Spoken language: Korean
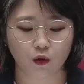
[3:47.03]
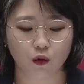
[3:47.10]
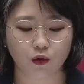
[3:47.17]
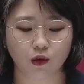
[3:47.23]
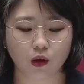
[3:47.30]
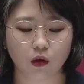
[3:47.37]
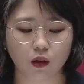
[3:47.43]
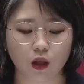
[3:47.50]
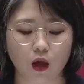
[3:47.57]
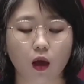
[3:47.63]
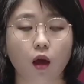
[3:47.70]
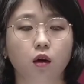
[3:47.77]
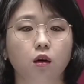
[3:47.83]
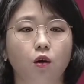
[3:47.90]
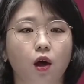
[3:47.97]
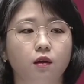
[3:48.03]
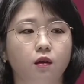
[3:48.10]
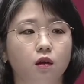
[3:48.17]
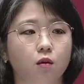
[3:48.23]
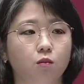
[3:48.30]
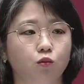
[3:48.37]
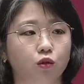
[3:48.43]
소수정당의 의회
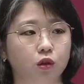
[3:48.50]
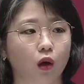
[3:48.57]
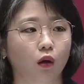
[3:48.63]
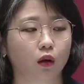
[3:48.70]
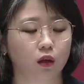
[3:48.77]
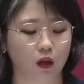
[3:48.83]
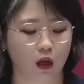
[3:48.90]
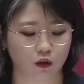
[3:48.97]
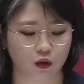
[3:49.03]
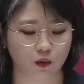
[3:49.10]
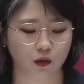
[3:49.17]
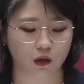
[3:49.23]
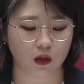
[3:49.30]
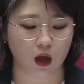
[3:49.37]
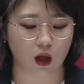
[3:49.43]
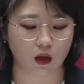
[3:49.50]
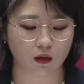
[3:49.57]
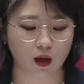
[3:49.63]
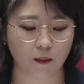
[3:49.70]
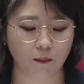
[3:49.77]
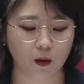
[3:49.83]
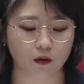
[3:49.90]
증인 문턱을
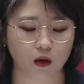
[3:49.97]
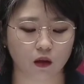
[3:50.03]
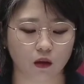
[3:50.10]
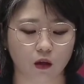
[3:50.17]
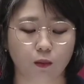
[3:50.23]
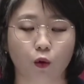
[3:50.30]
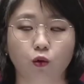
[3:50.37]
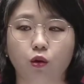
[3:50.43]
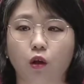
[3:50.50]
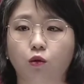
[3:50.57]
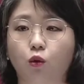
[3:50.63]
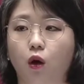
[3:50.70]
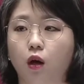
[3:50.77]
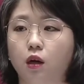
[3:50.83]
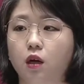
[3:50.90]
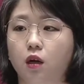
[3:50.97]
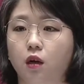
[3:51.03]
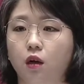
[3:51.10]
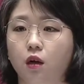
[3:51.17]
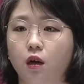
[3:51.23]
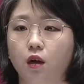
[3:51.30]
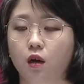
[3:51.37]
낮춥시다. 3% 봉쇄
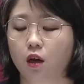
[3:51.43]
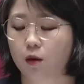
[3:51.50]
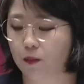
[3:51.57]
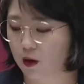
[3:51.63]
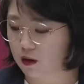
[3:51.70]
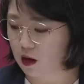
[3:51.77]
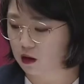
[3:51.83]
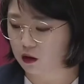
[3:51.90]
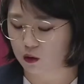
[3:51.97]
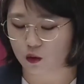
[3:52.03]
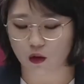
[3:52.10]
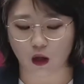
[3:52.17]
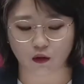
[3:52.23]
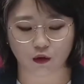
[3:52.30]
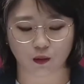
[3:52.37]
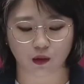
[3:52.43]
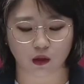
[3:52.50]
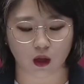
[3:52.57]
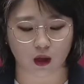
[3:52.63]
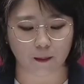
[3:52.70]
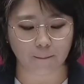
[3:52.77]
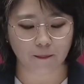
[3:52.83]
조항을 1%로
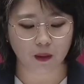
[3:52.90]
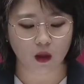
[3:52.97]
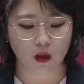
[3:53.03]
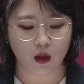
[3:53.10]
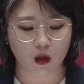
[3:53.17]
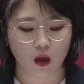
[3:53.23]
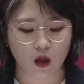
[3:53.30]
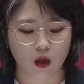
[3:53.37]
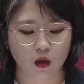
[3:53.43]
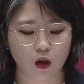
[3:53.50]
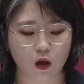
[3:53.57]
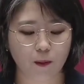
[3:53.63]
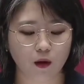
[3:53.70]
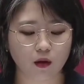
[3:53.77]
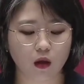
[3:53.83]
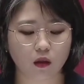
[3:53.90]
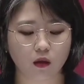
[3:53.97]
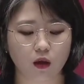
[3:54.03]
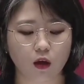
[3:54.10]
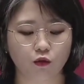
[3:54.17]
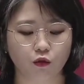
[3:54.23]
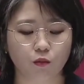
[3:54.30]
낮춥시다.
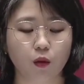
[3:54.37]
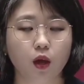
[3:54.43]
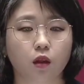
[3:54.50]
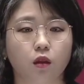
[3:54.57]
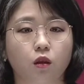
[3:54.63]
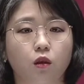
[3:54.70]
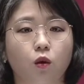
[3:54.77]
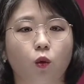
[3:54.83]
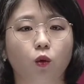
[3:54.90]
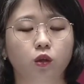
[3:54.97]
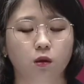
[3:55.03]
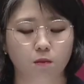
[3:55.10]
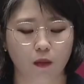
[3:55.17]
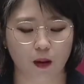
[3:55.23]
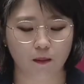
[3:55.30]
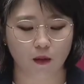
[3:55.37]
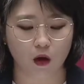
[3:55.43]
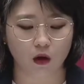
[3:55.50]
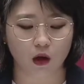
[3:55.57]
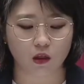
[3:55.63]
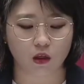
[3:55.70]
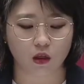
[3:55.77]
1%의 국민 50만
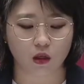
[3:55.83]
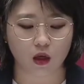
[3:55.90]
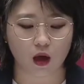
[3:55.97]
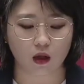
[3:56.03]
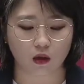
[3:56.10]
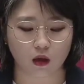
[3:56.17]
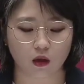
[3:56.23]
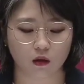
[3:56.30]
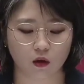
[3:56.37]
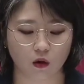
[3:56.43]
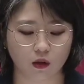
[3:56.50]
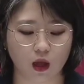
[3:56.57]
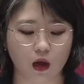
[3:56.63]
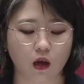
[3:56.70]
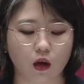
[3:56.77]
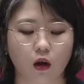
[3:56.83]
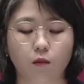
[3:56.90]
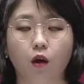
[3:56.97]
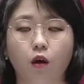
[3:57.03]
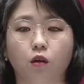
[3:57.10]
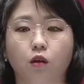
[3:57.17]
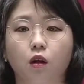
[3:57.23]
명이 지지하는
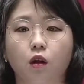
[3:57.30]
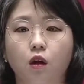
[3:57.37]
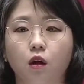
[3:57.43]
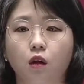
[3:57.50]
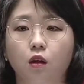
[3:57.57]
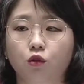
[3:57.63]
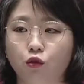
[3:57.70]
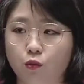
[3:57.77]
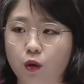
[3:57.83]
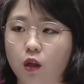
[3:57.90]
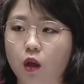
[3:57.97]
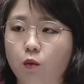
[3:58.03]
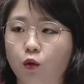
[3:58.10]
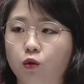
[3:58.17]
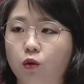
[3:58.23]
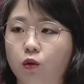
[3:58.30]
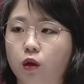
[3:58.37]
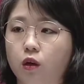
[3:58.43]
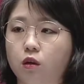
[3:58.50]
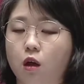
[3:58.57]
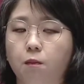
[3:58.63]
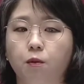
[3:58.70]
정당이라면 그 국민의
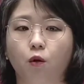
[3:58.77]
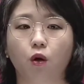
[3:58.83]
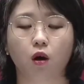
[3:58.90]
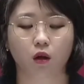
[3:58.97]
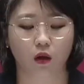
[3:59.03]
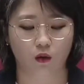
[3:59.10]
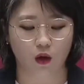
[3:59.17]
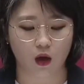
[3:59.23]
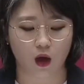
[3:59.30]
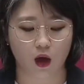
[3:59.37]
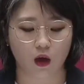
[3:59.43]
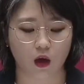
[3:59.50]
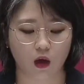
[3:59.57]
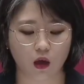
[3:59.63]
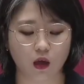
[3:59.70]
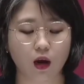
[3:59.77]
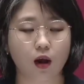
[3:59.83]
목소리를 대표하기 위해